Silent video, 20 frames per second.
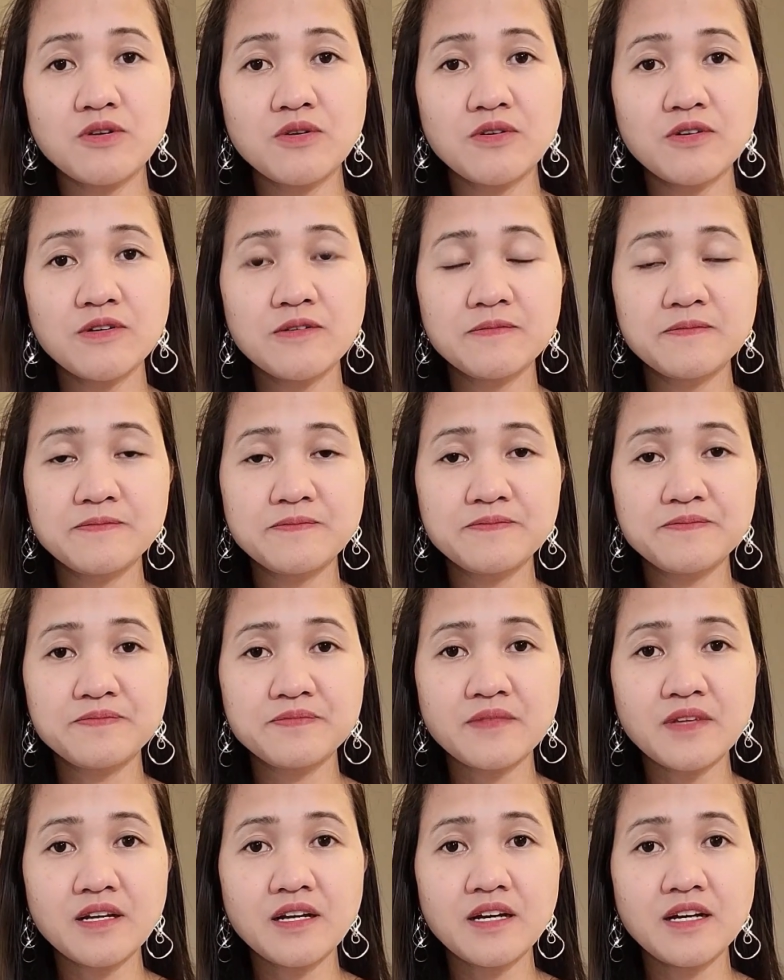
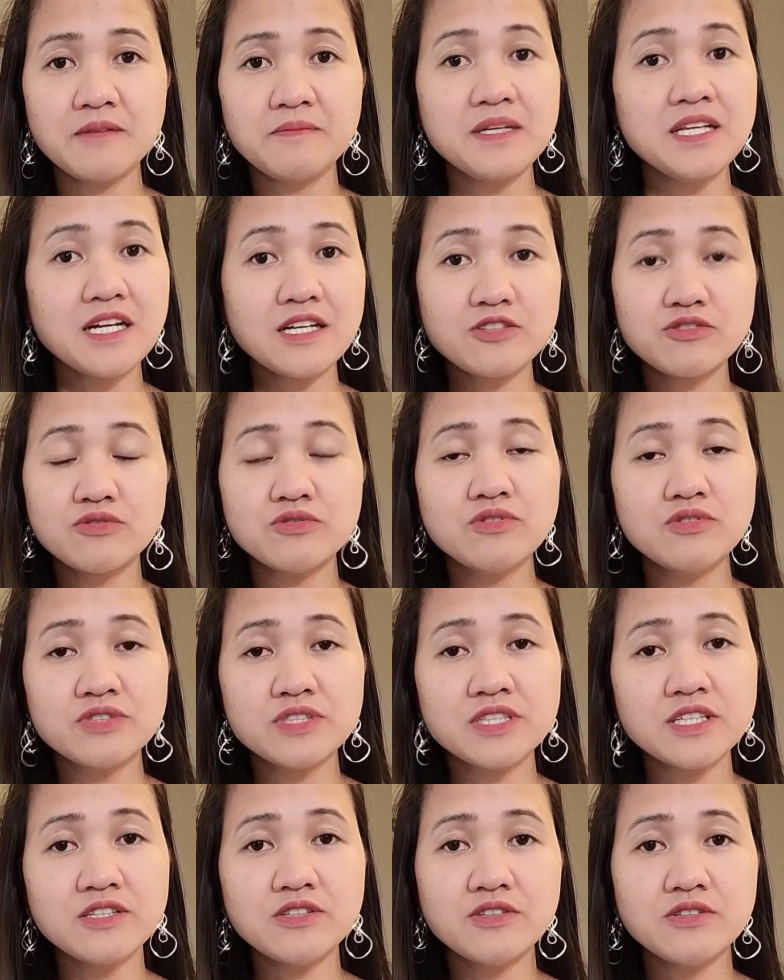Uh, malaking tulong
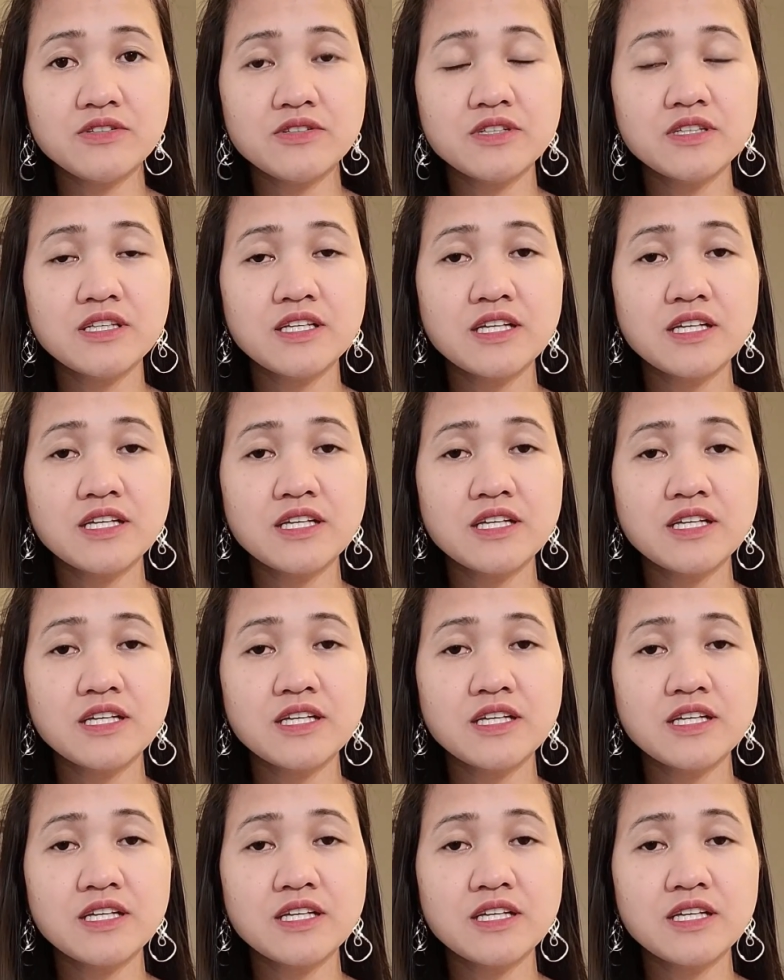din yun.